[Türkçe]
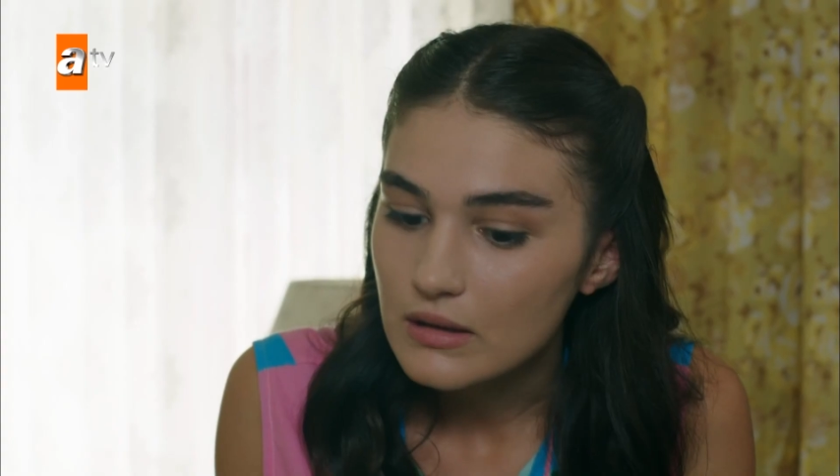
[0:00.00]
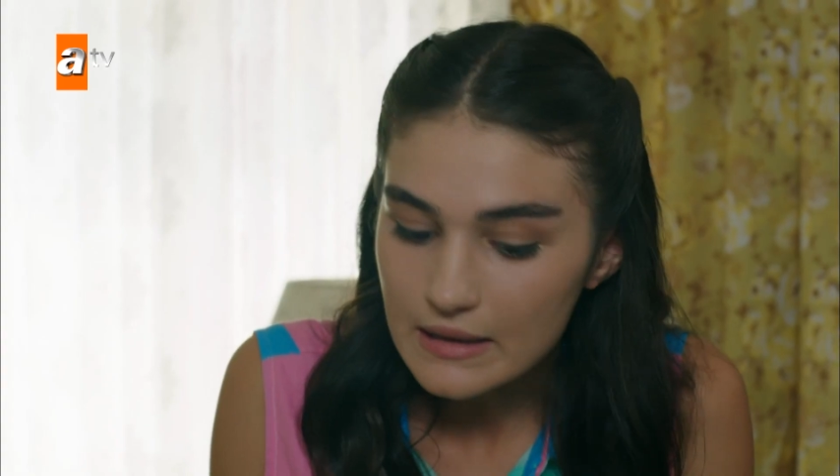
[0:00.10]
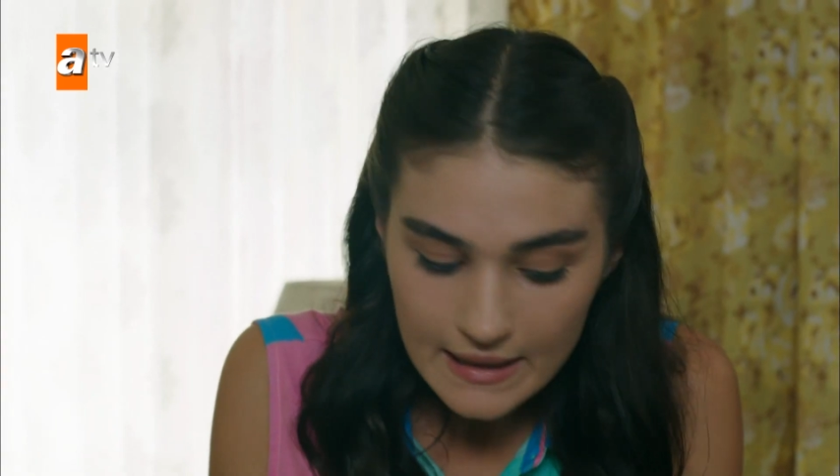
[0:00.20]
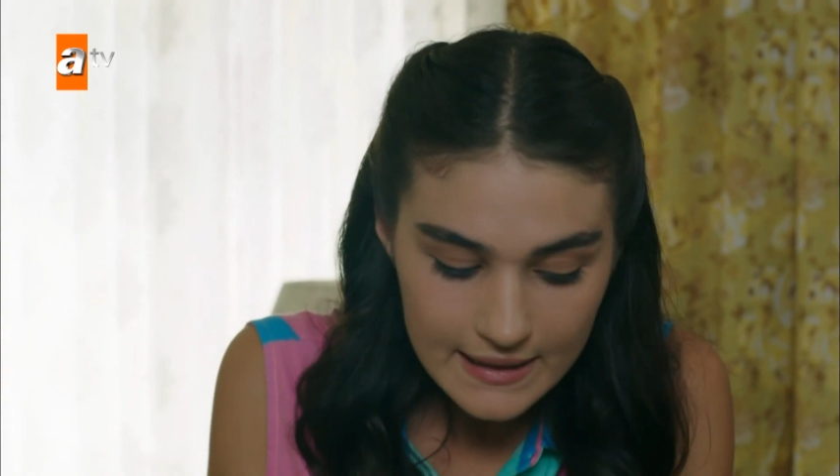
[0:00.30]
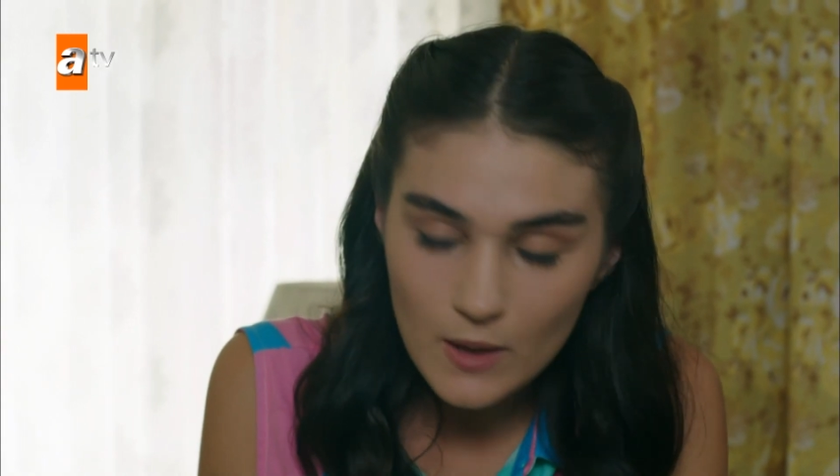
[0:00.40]

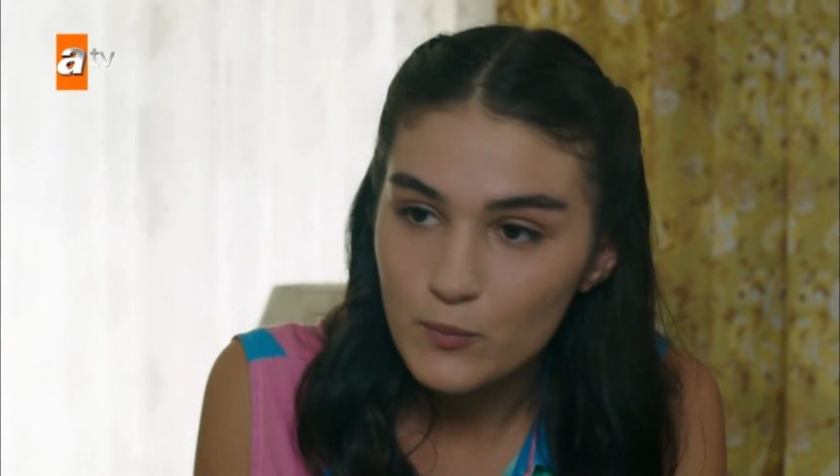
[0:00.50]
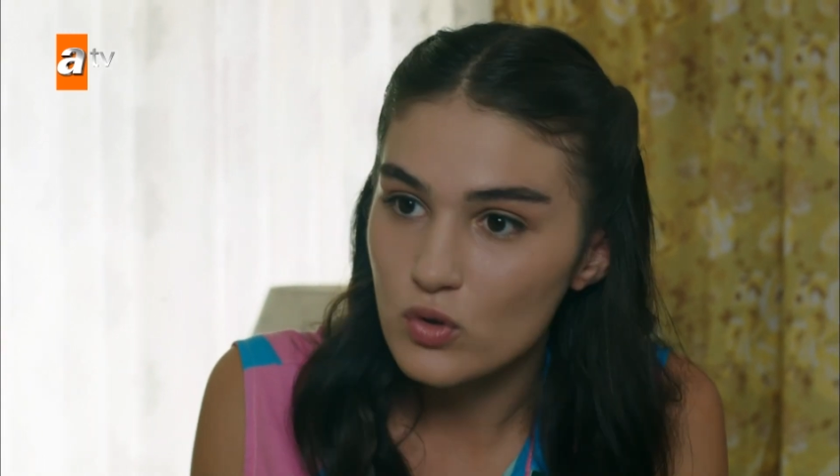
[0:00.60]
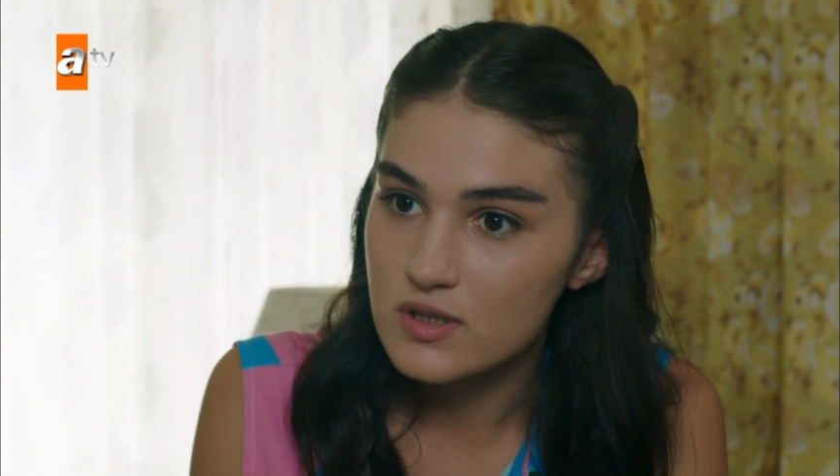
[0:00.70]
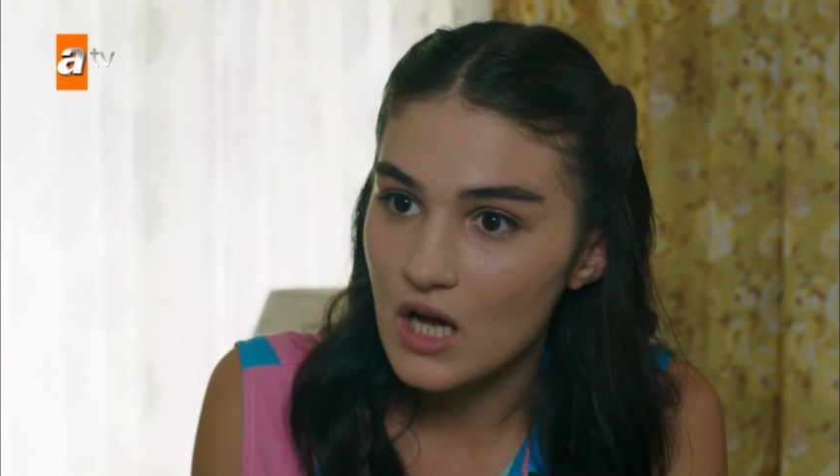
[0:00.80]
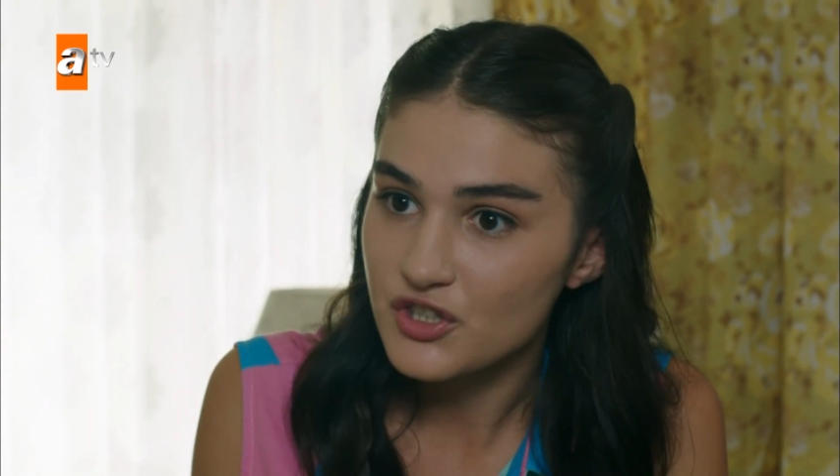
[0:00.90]
İyilik
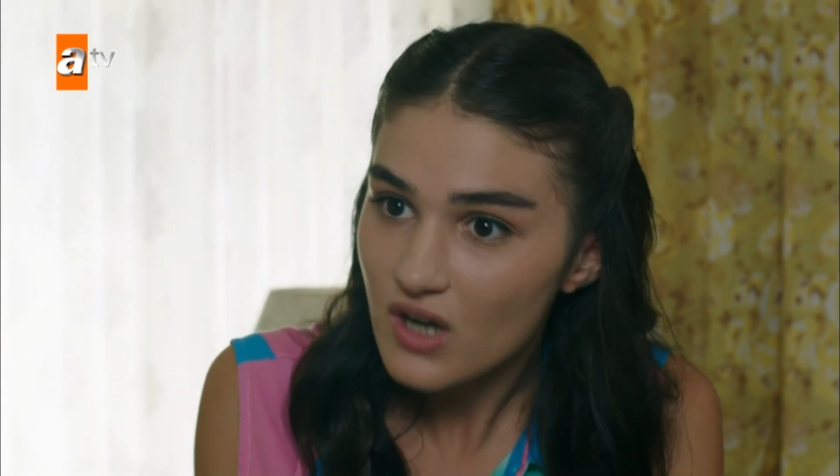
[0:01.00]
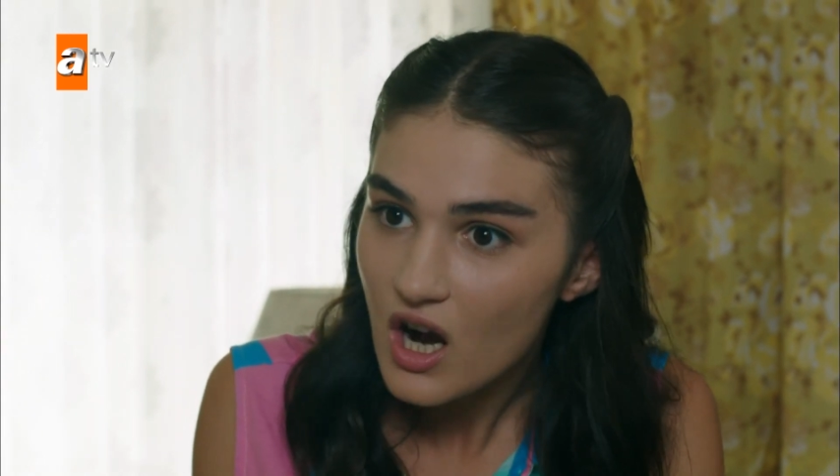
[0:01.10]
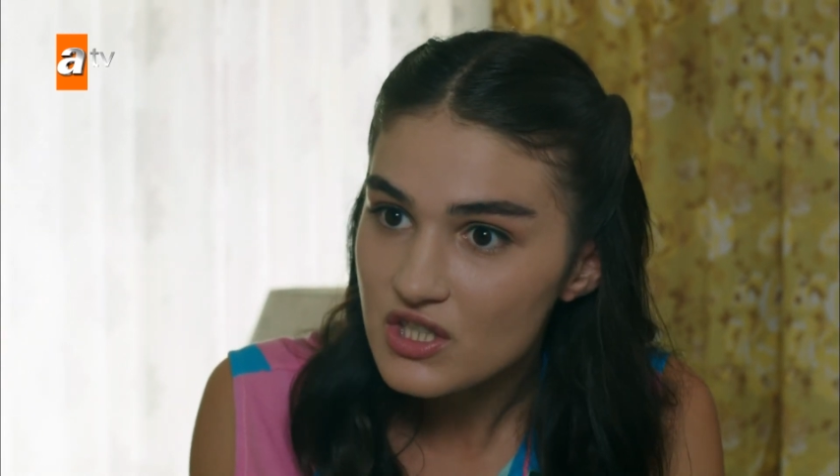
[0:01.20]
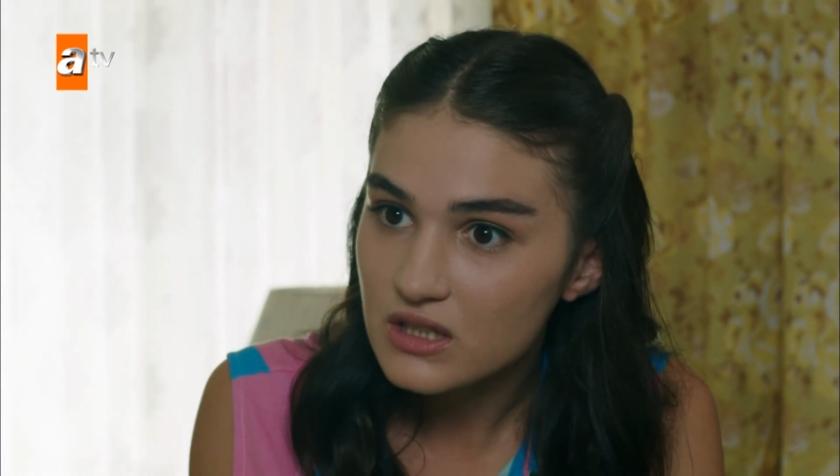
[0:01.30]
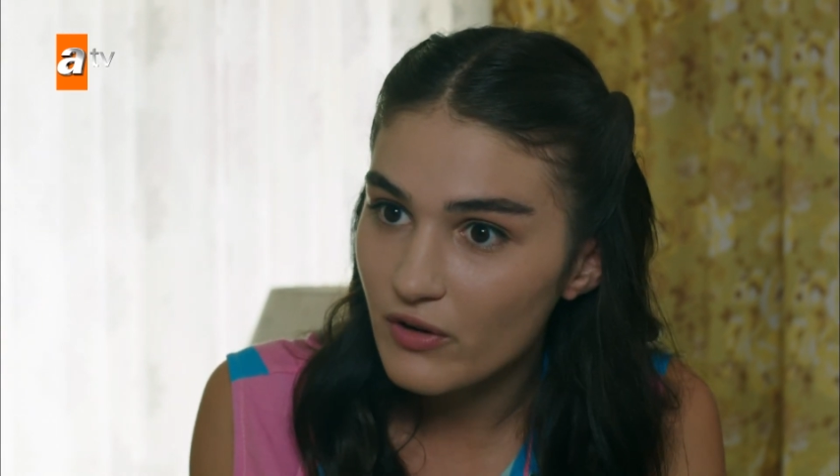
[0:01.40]
yapıyor sadece.
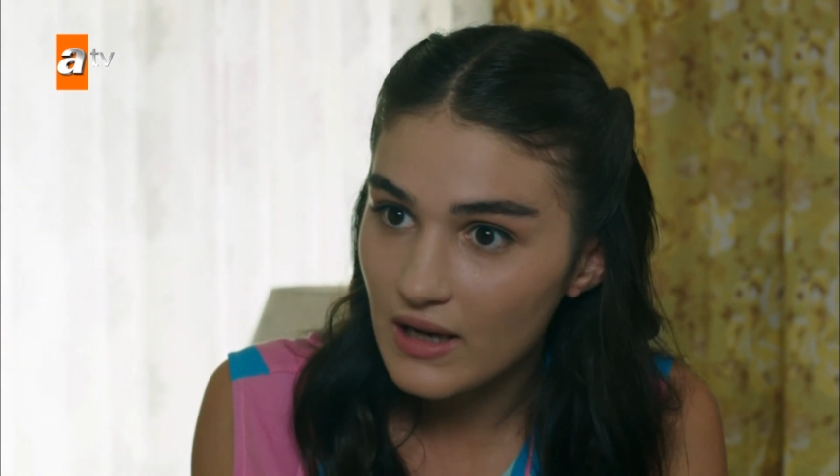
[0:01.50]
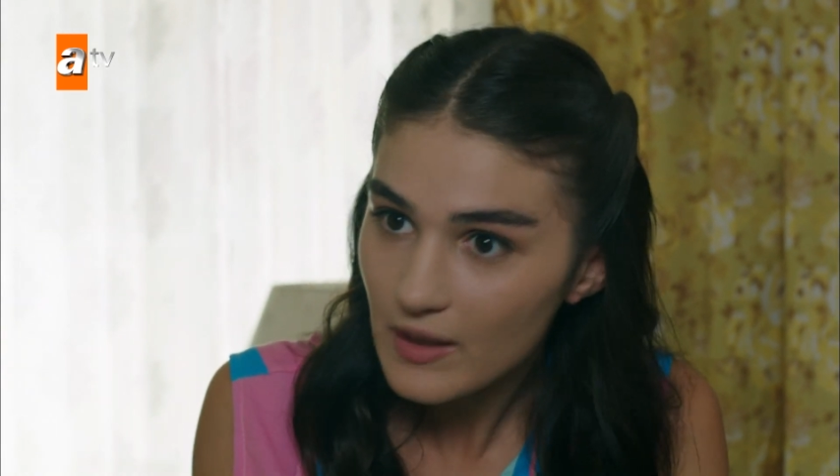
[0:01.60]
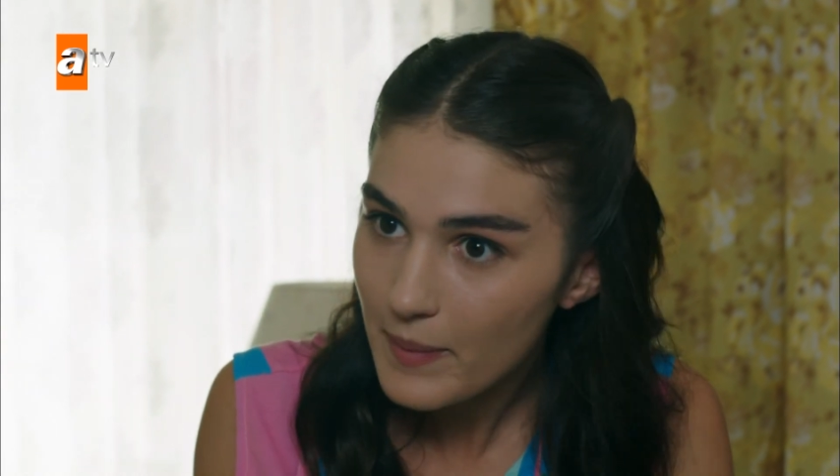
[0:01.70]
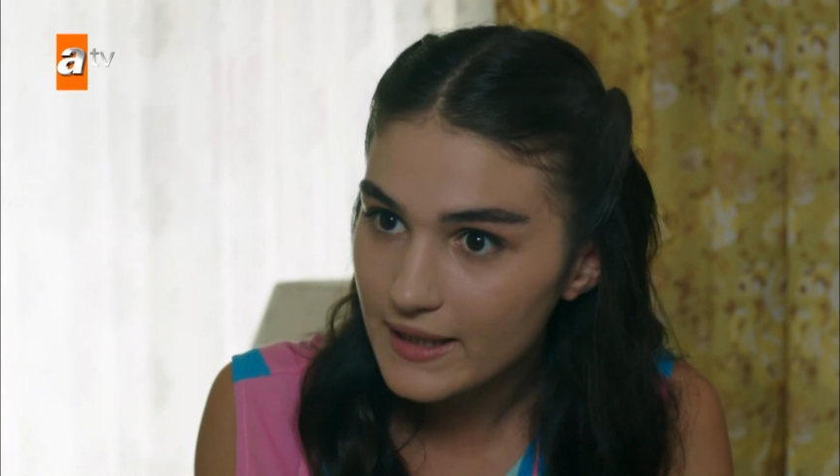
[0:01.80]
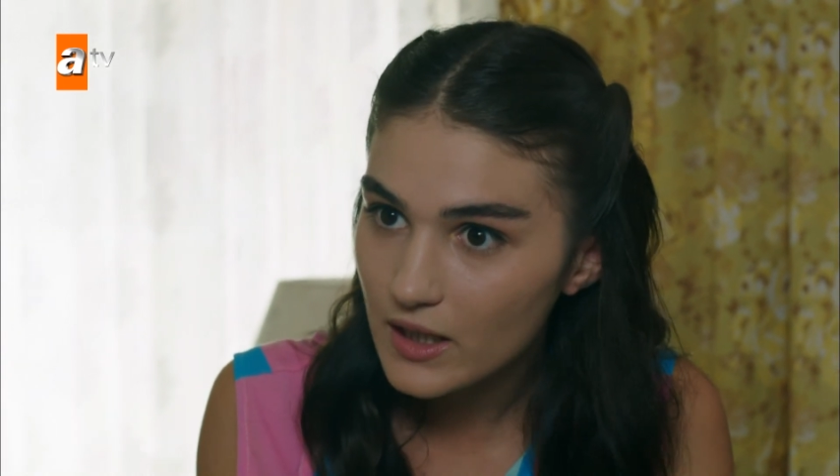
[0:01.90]
Karşılık falan
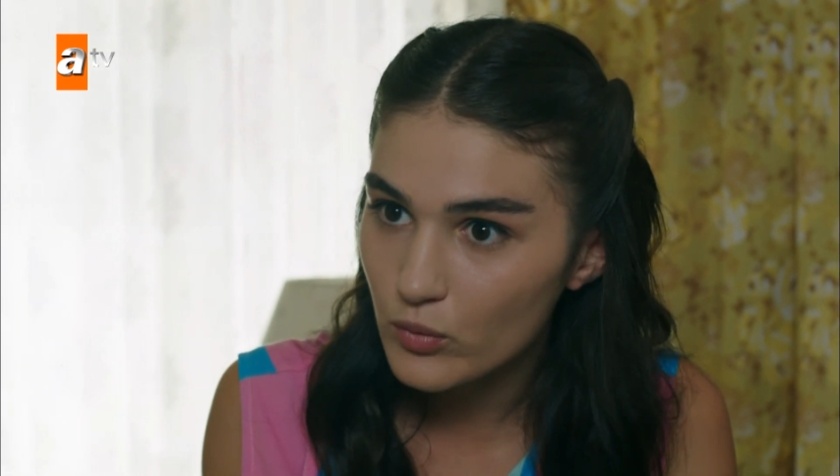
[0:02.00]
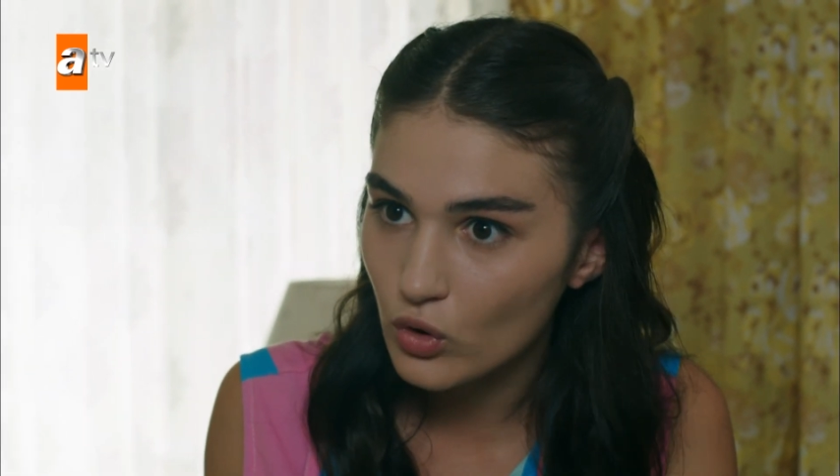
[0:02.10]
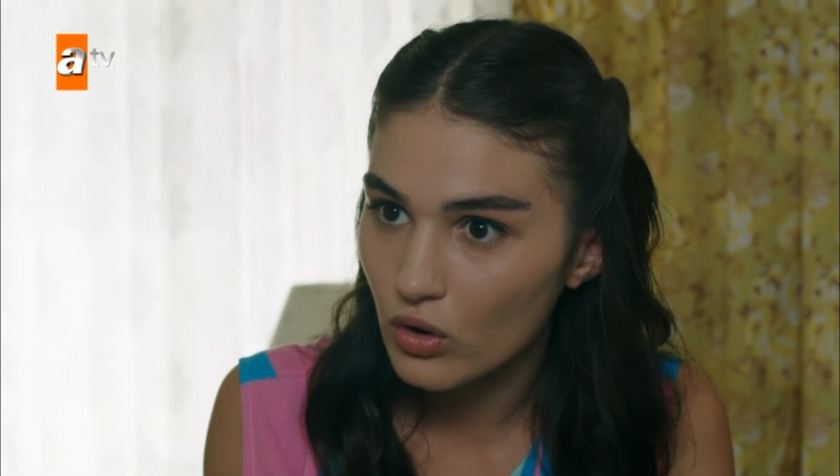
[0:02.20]
da beklemiyor.